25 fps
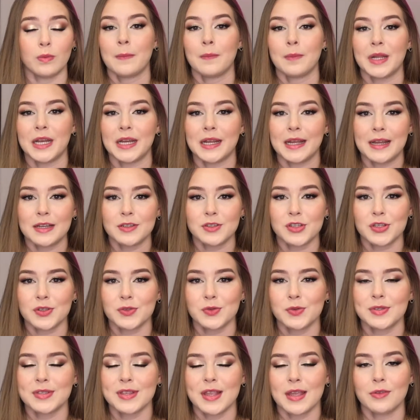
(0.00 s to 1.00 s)
Pregar
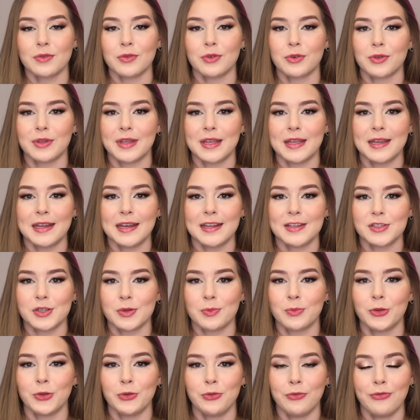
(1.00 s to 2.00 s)
Jesus dentro da igreja é
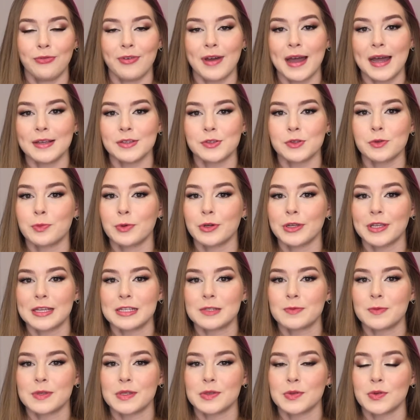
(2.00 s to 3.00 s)
muito fácil porque
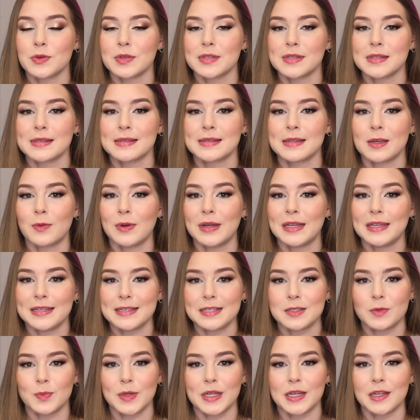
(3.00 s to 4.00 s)
as pessoas estão ali
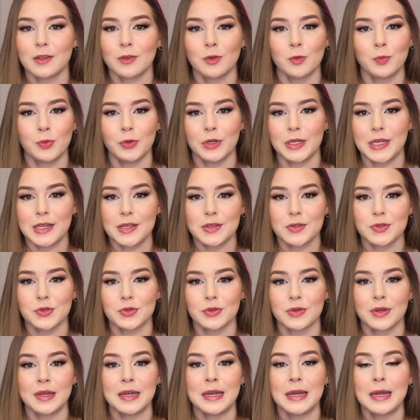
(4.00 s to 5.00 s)
esperando por
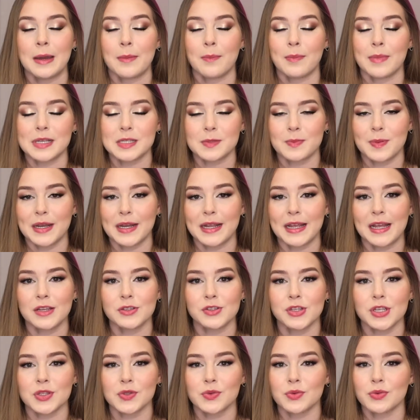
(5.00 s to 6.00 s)
isso mas pregar
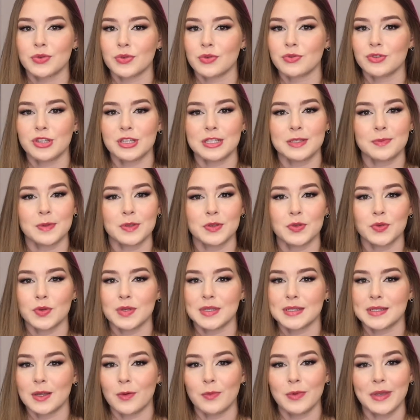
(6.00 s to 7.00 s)
Jesus onde as
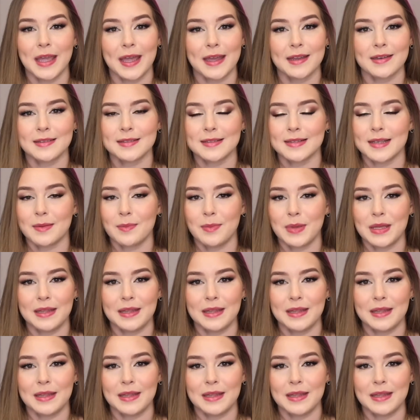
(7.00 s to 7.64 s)
pessoas não querem saber